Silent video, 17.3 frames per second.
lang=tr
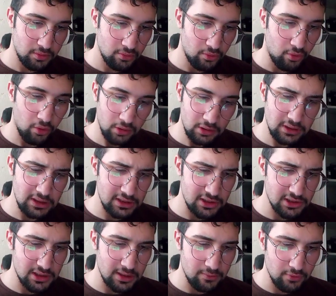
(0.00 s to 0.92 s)
Orada
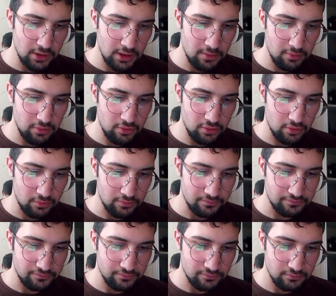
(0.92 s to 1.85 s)
işlem görebiliyor.
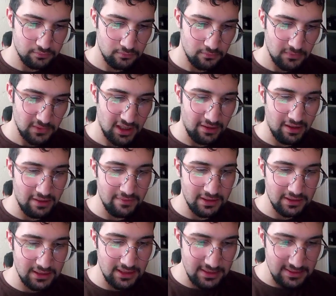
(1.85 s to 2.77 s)
Ya
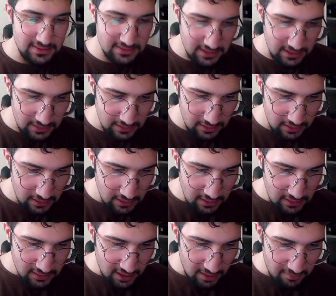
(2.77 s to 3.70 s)
evet de gitsin hadi.
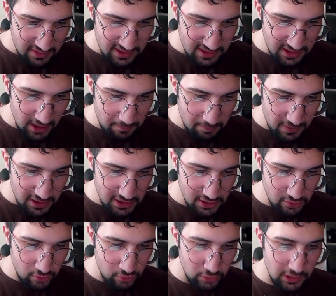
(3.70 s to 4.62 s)
Temizlik yapmak
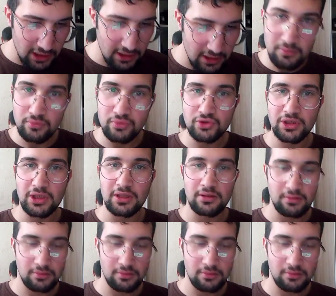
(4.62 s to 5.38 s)
için kullanılır mı bu şey?